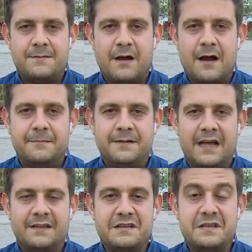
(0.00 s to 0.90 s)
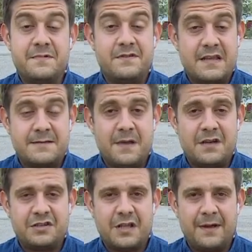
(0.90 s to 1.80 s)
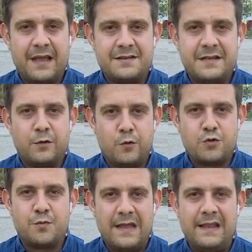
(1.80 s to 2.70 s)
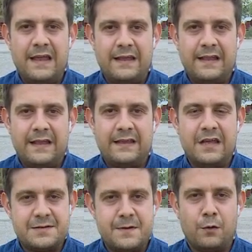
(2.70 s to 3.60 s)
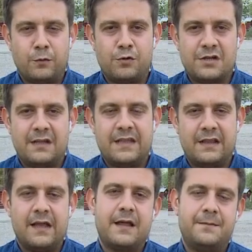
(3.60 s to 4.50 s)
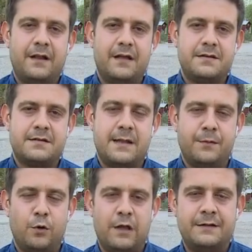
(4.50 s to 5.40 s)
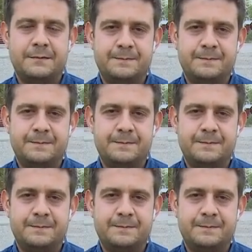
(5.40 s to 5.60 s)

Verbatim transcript: makamından nasıl bir resmi açıklama gelecek görüşmeye ile ilgili gelişmeler oldukça tekrardan bağlanacağız dedim Gülden.